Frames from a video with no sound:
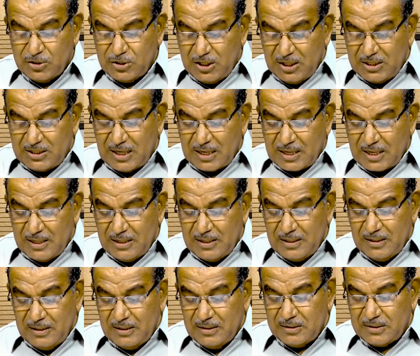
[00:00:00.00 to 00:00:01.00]
சீசர்கள்
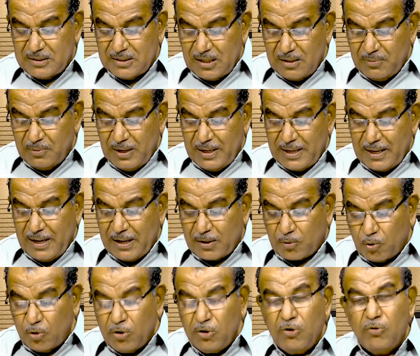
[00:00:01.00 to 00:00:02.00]
சிறு பிள்ளைகளை
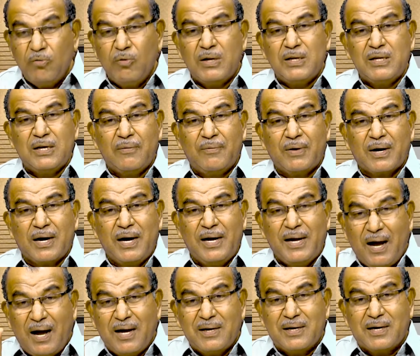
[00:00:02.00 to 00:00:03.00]
கொண்டு வந்தவர்களை
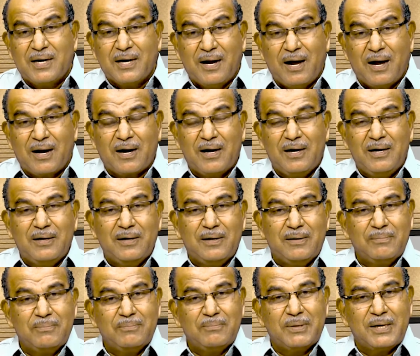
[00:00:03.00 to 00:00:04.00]
அதட்டினார்கள்
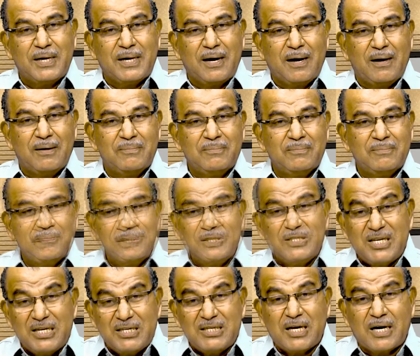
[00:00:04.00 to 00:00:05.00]
பார்த்தீங்களா
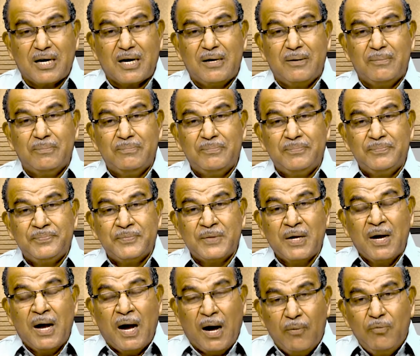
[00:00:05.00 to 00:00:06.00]
சீசர்கள்
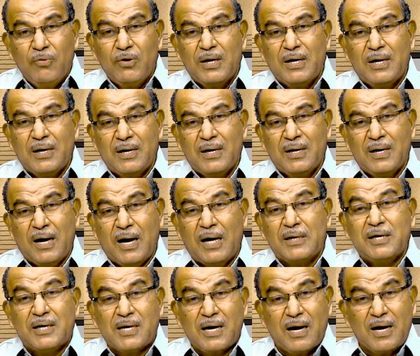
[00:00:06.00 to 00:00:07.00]
அவங்க
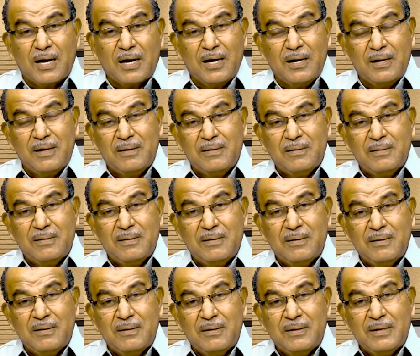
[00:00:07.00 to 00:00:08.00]
அதட்டுறாங்க
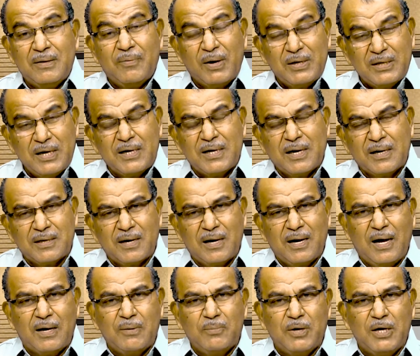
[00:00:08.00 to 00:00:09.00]
இந்த வார்த்தையில் கேட்குற
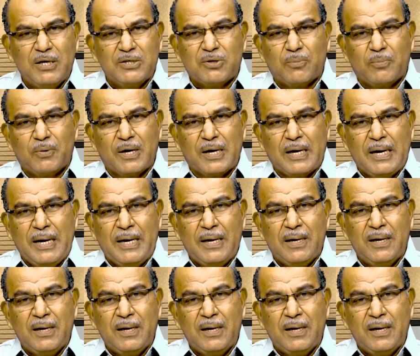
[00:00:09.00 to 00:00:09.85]
அன்பு நேச பிள்ளைகளே